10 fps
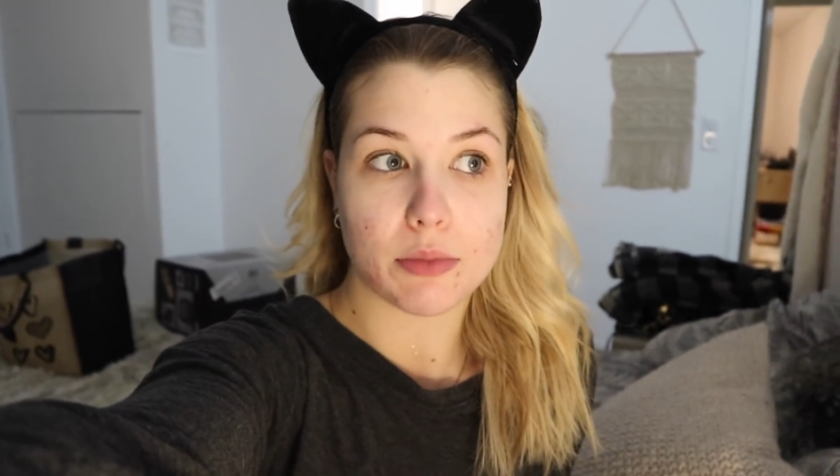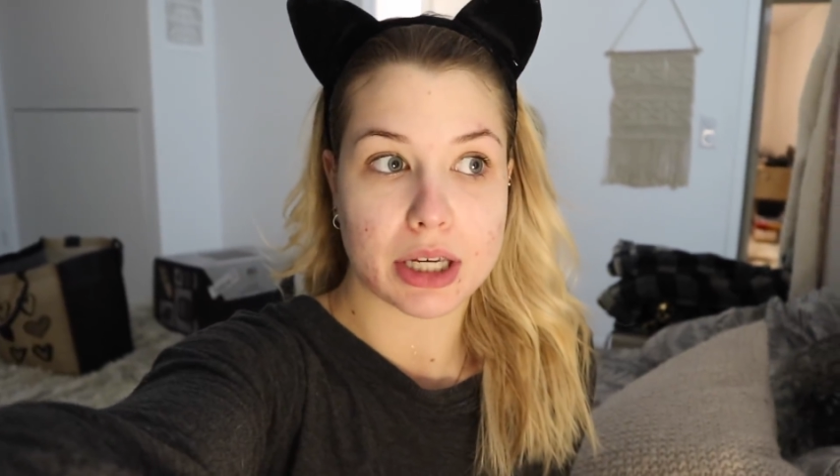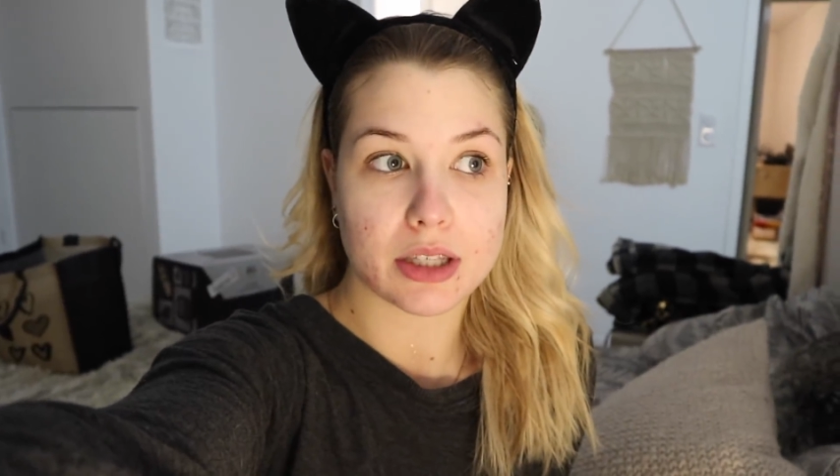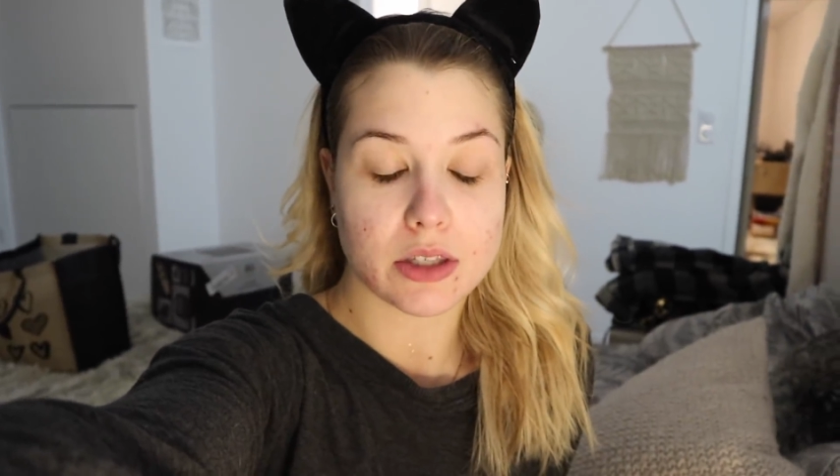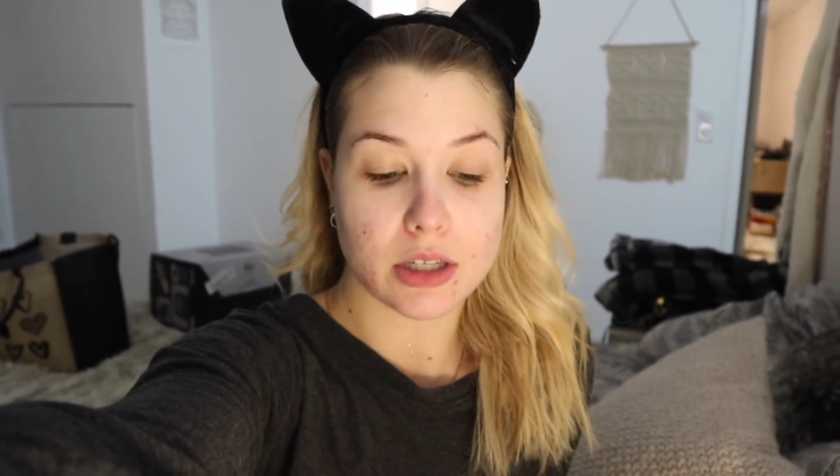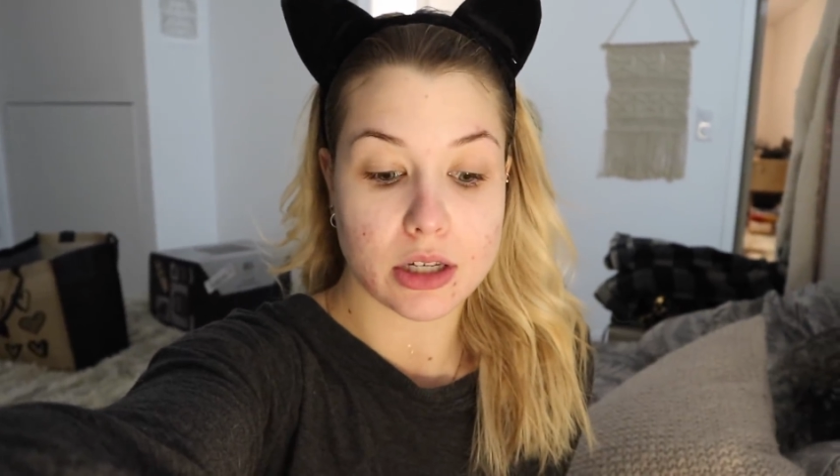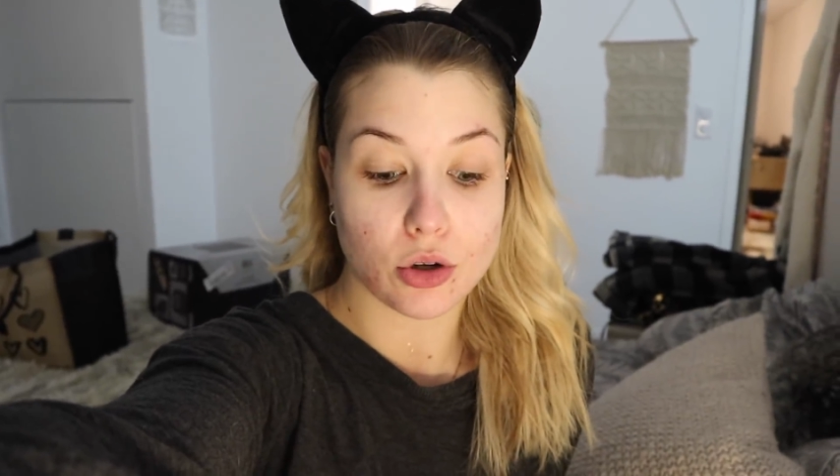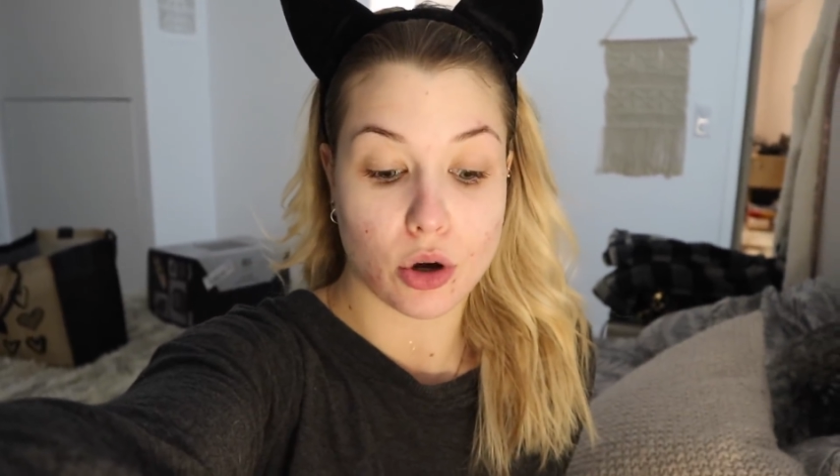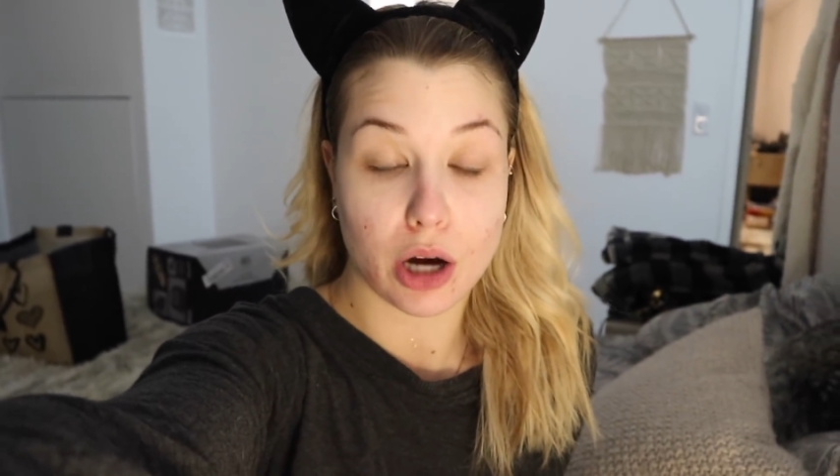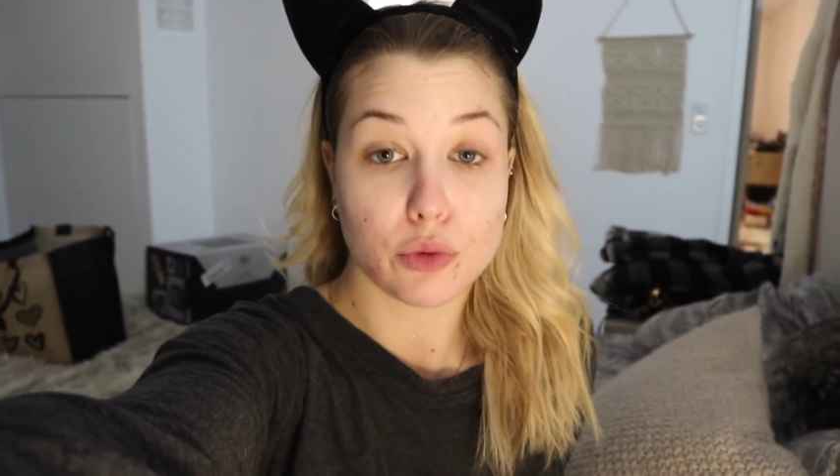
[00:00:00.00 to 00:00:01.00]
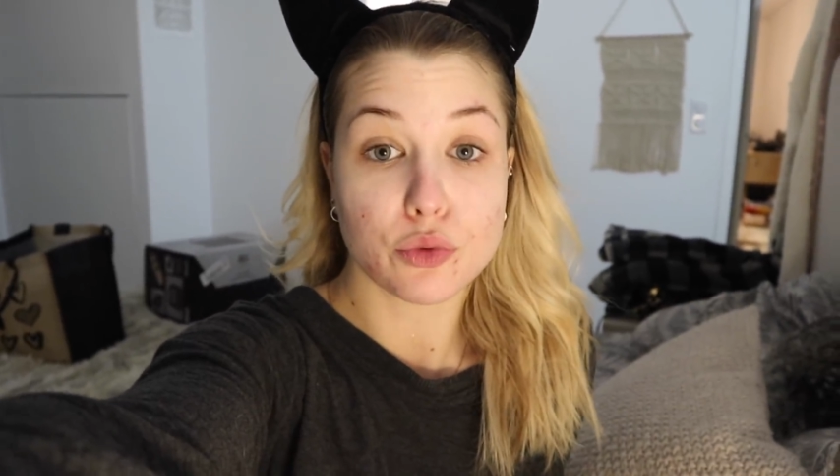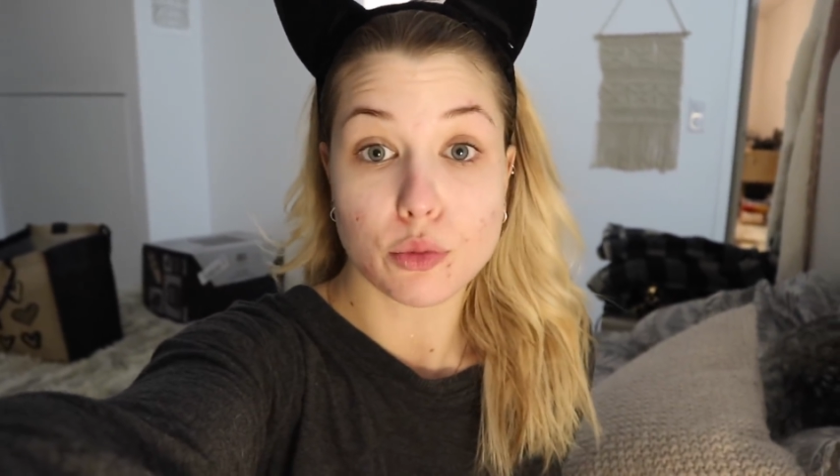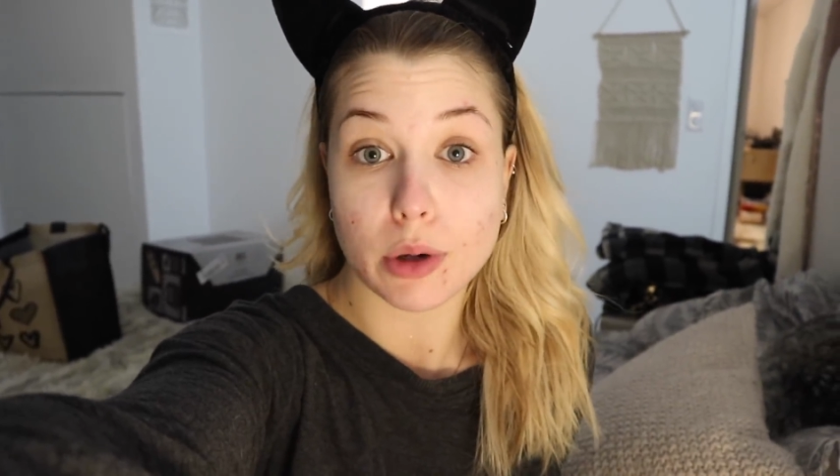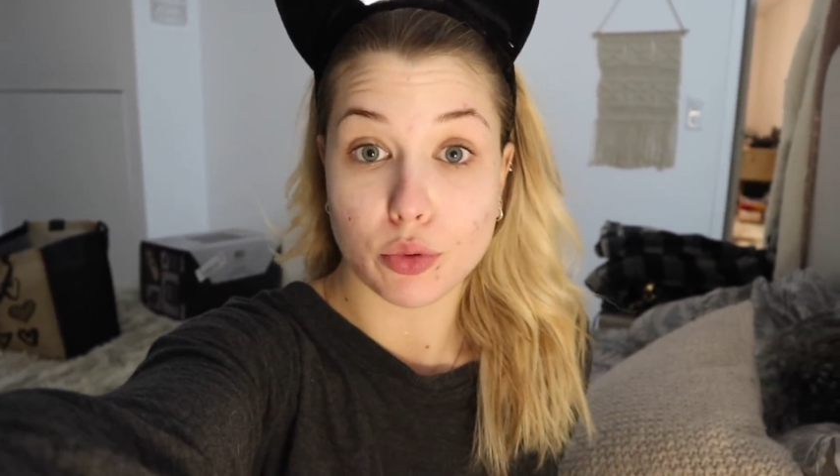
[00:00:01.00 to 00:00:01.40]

maquillée à fond bah,